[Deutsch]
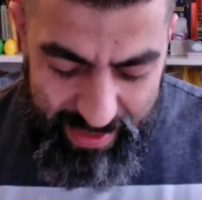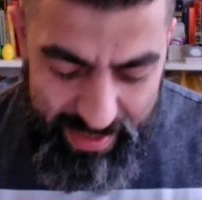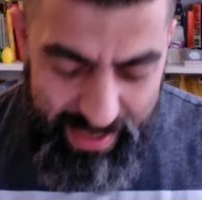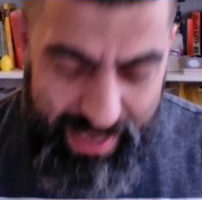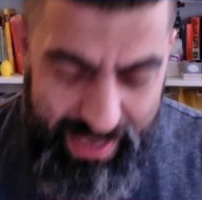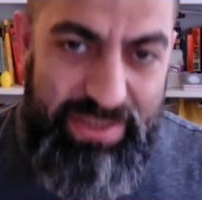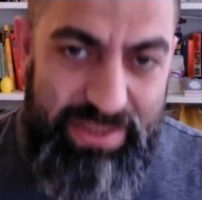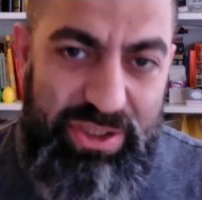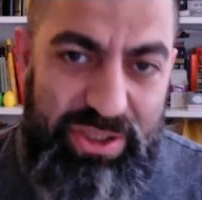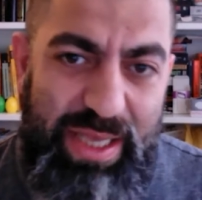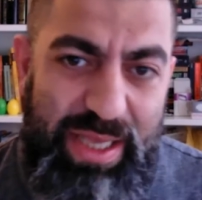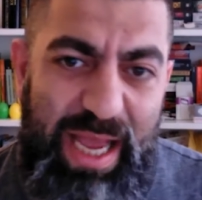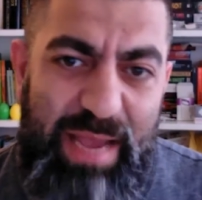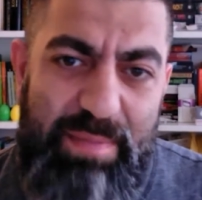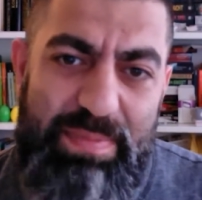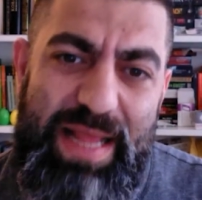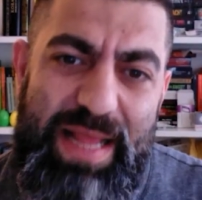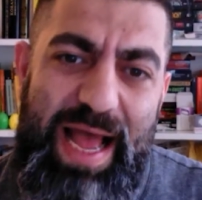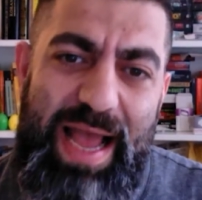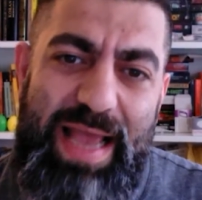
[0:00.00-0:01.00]
Er
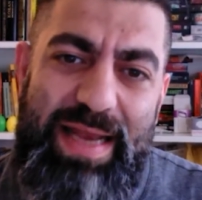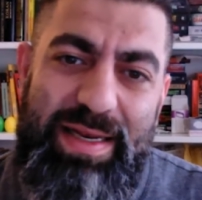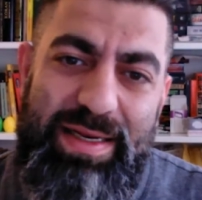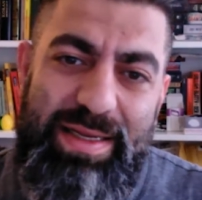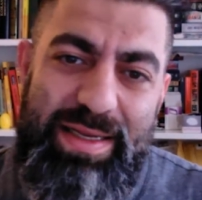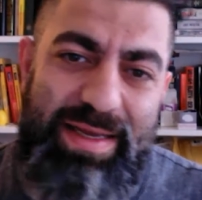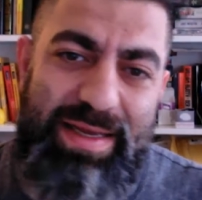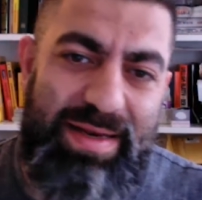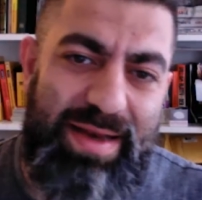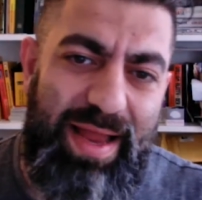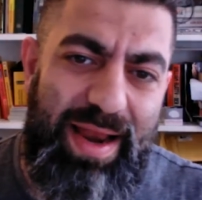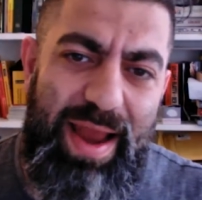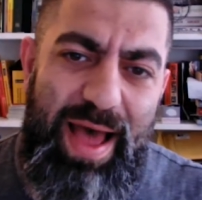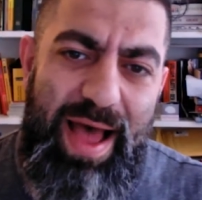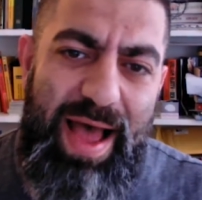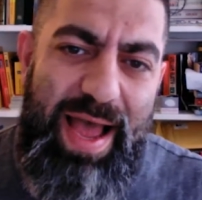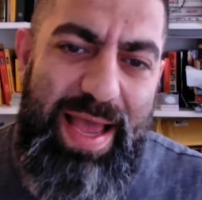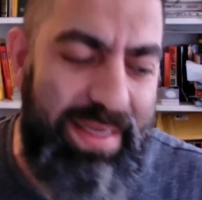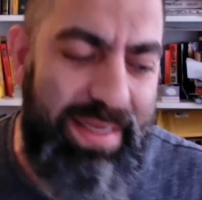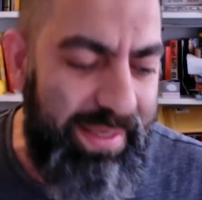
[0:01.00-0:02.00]
schreibt einen Knaller,
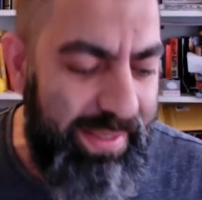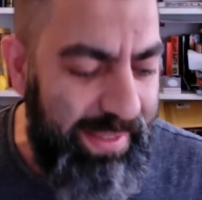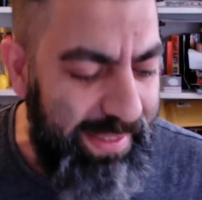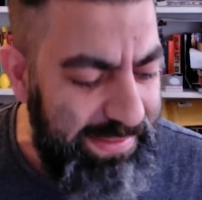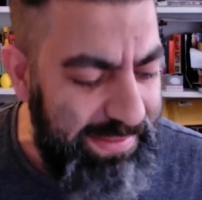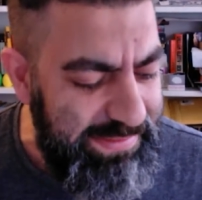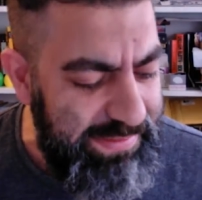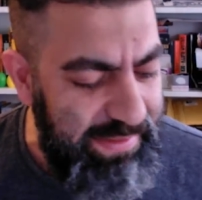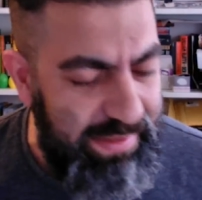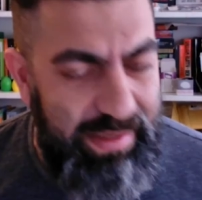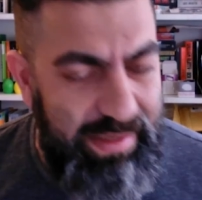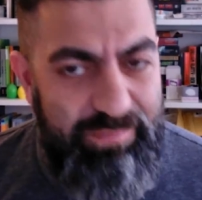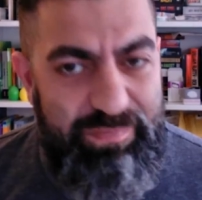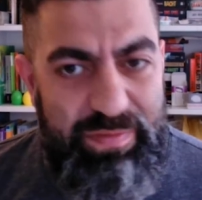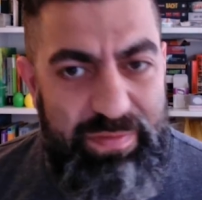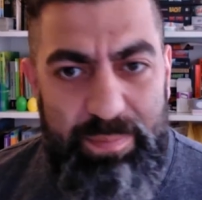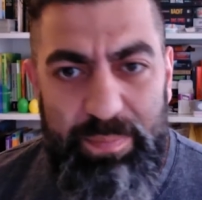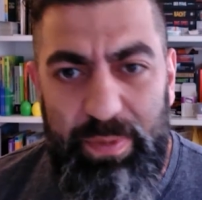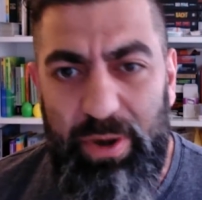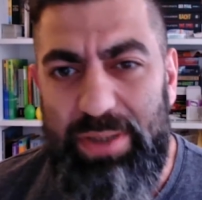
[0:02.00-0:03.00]
einen Klassiker wie
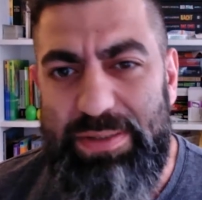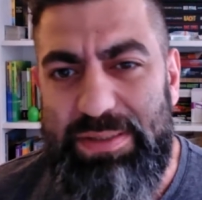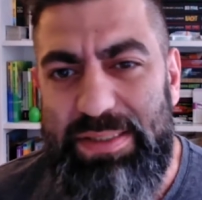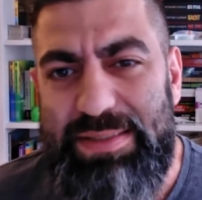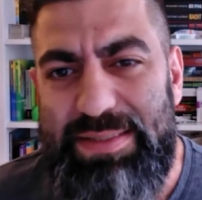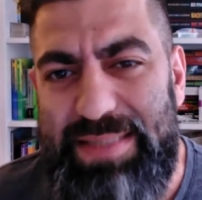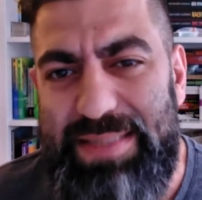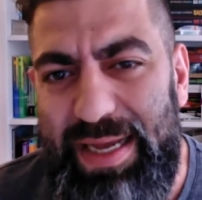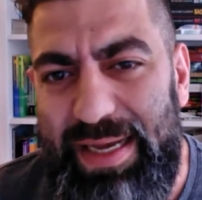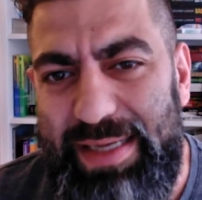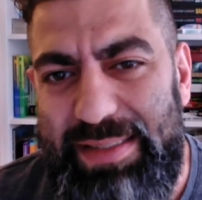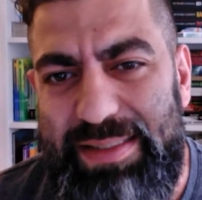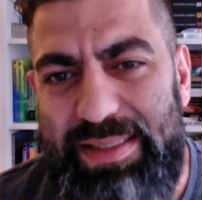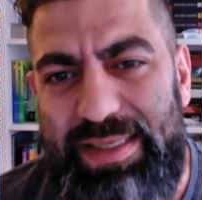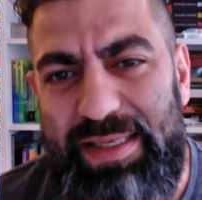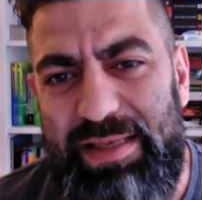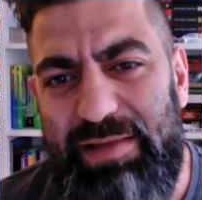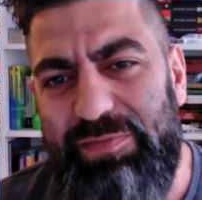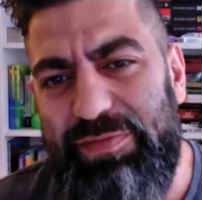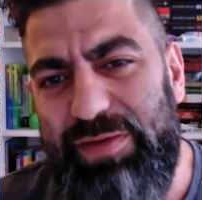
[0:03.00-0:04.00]
Beutezeit,
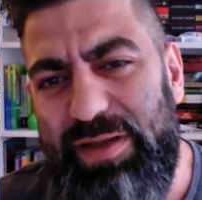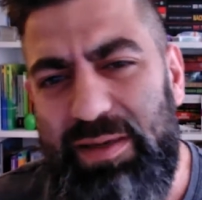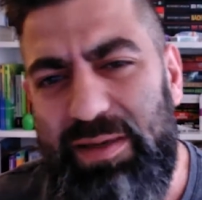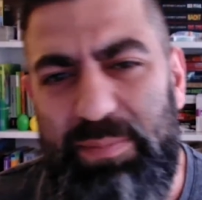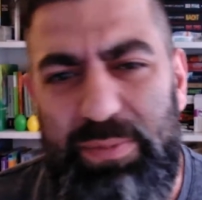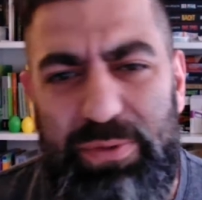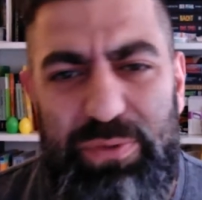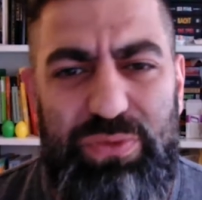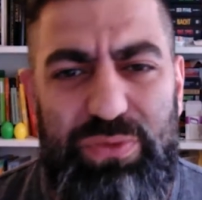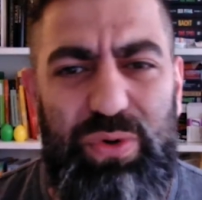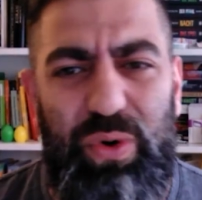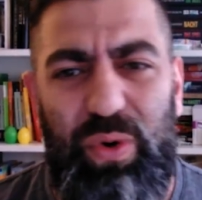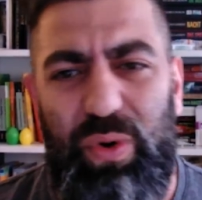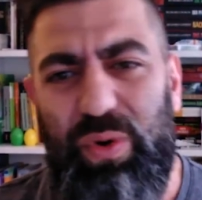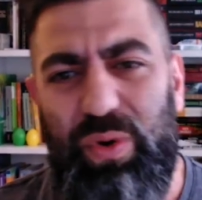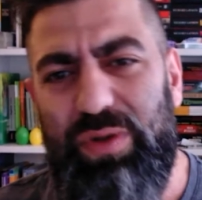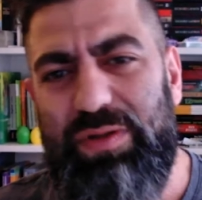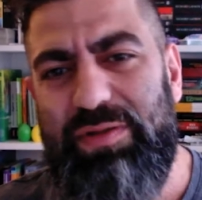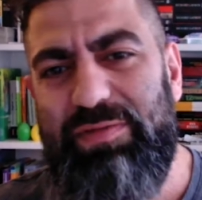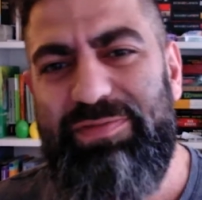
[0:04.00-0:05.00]
Evil,
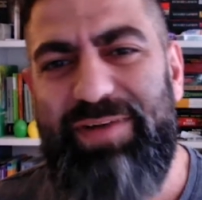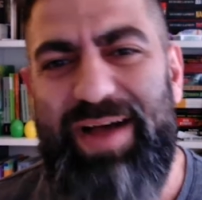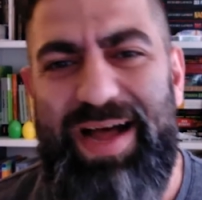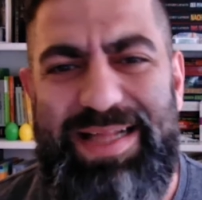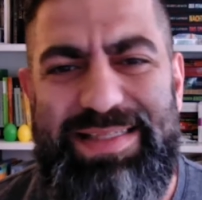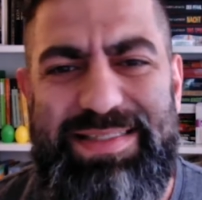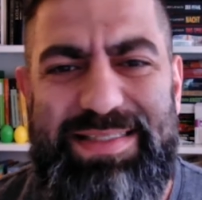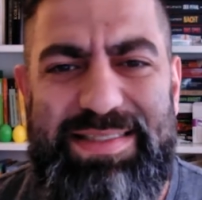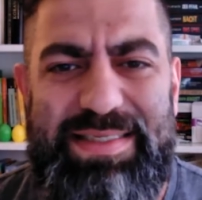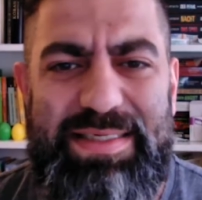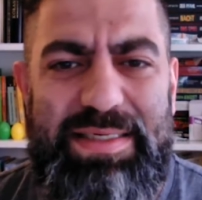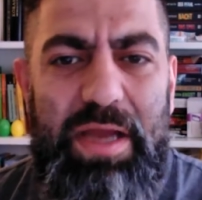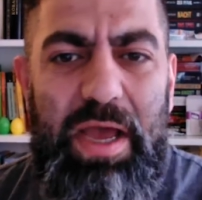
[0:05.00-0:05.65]
Blutrot, Wahnsinn.